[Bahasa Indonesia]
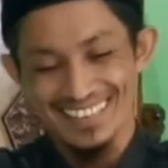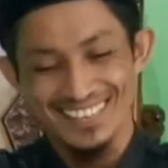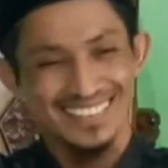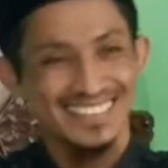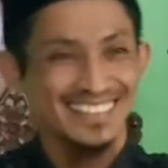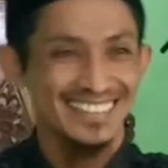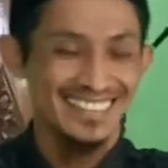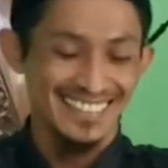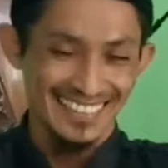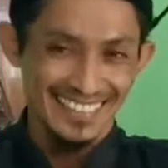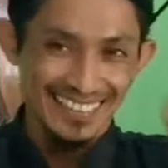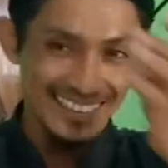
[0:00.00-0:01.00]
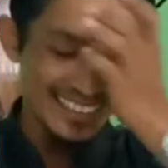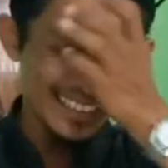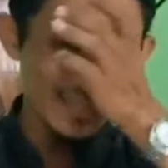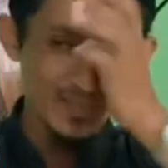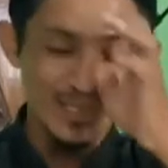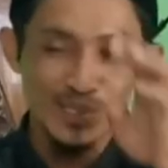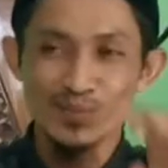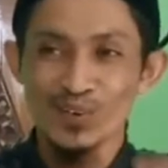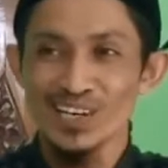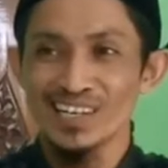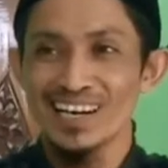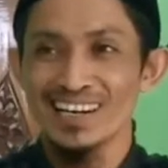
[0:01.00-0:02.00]
Los. Tapi aja
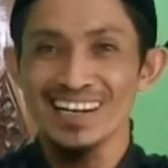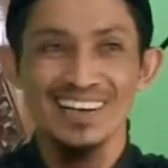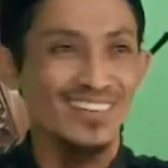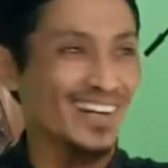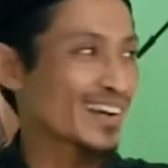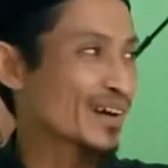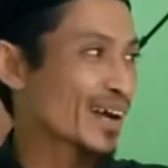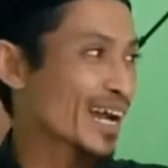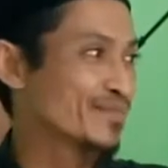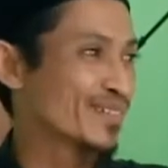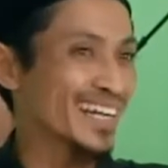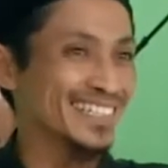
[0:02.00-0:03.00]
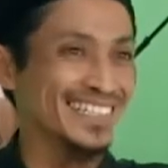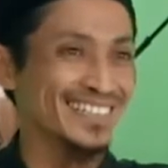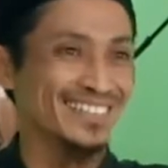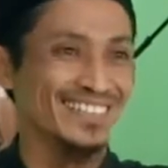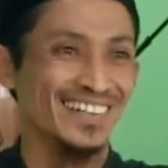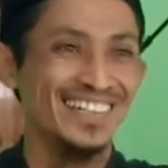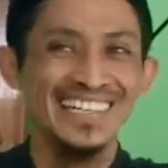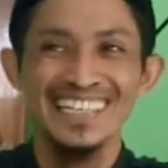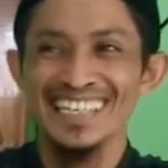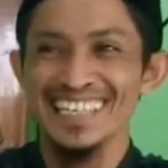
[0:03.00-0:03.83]
pokoke gak rewel kampanye itu nggak